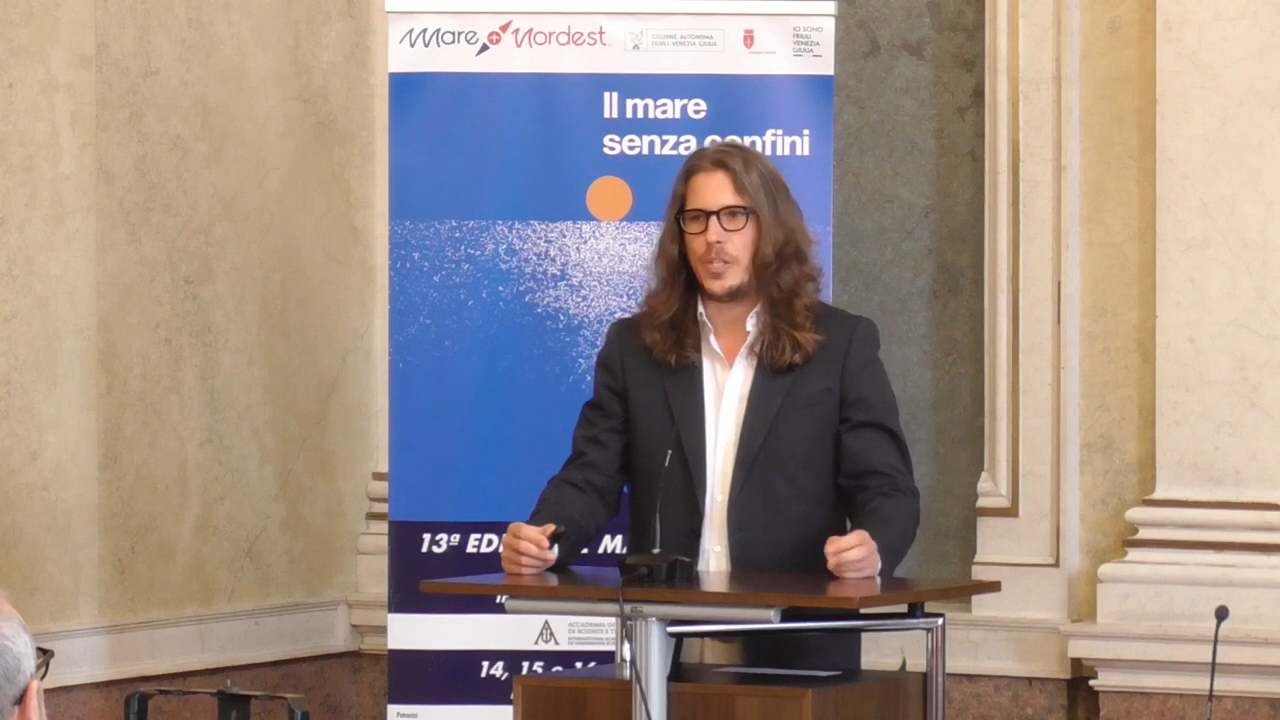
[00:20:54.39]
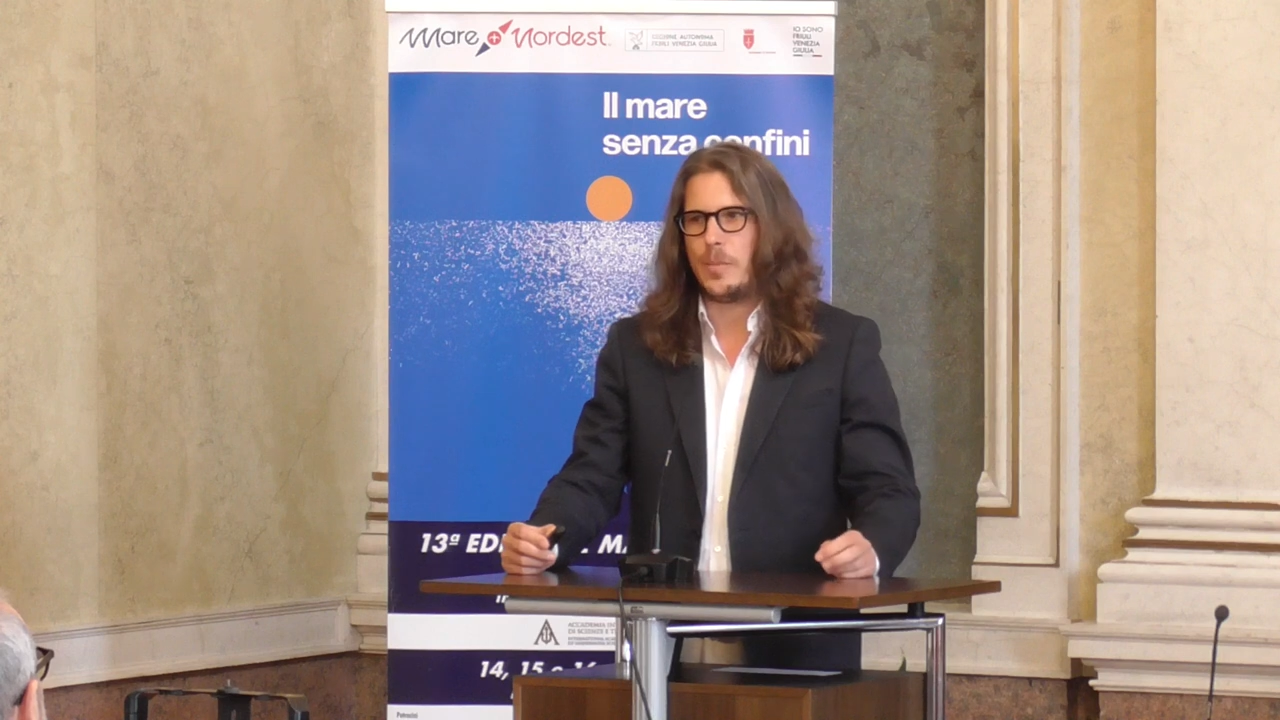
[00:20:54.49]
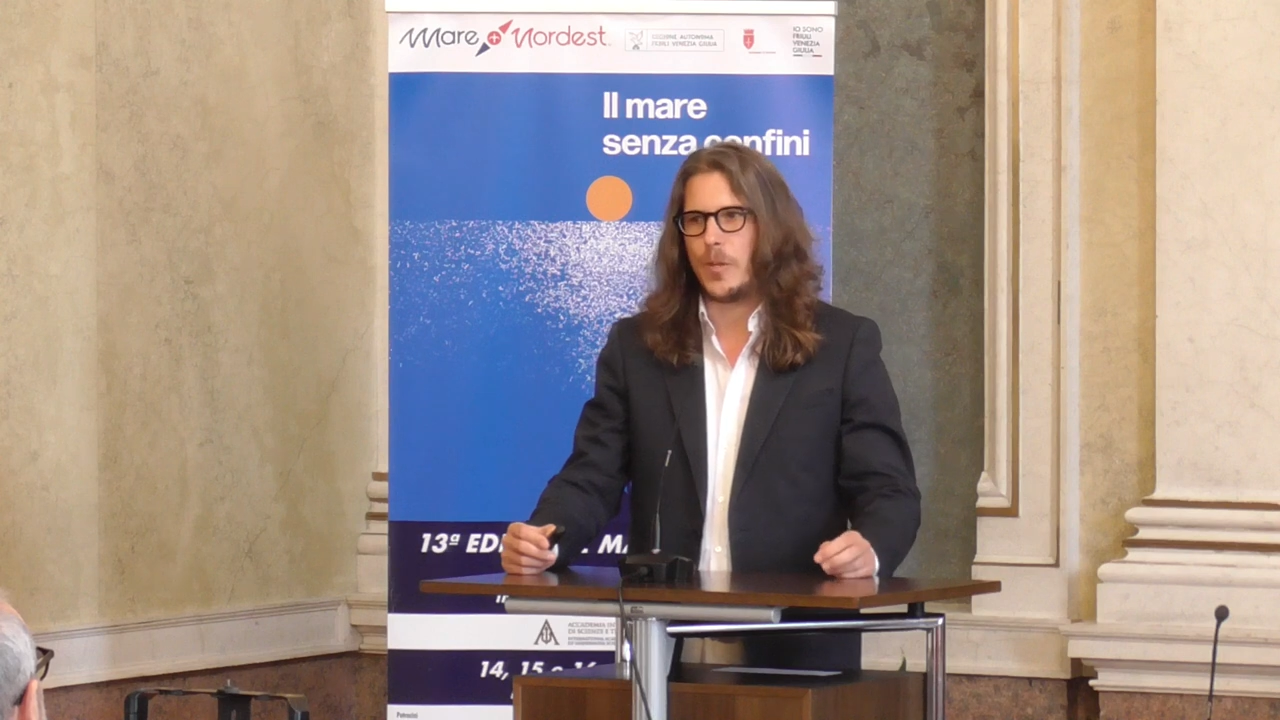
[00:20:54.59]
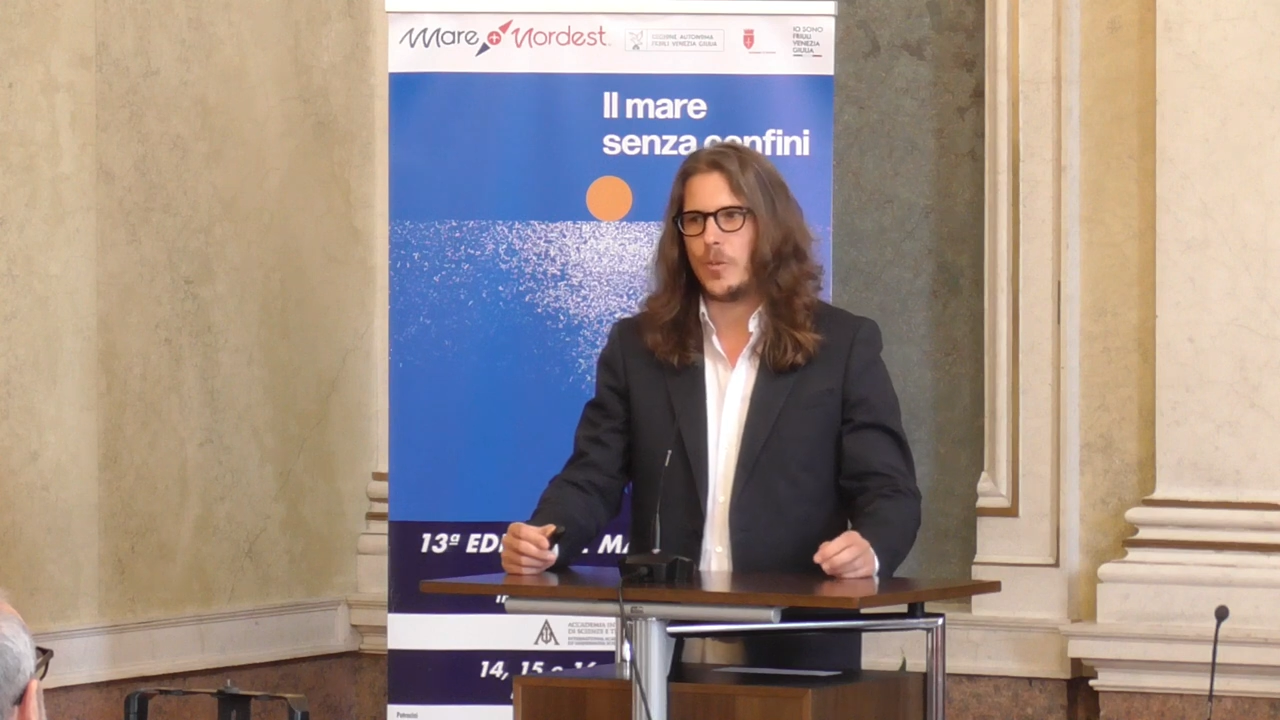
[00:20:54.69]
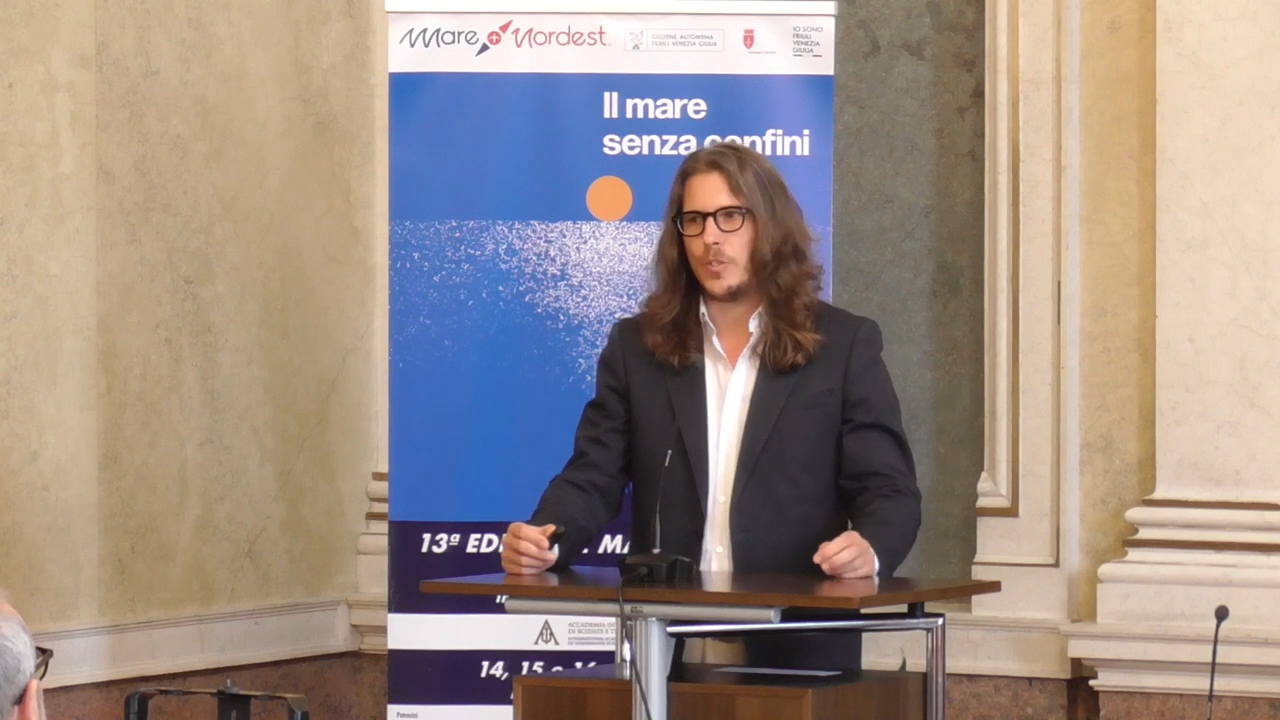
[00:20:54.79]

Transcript: per così